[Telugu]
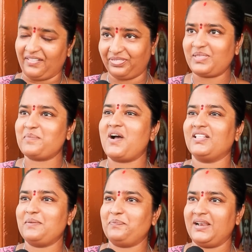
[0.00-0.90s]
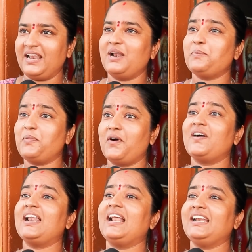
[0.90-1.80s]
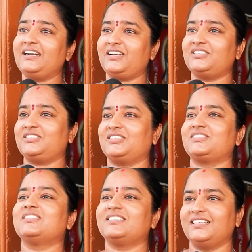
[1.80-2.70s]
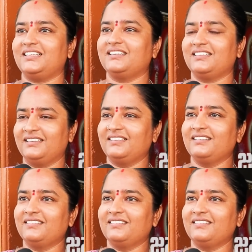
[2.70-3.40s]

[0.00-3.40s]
అంత బాగుంది పిల్లలు పోవాలా అని ఇంట్రెస్ట్ వస్తుంది స్కూల్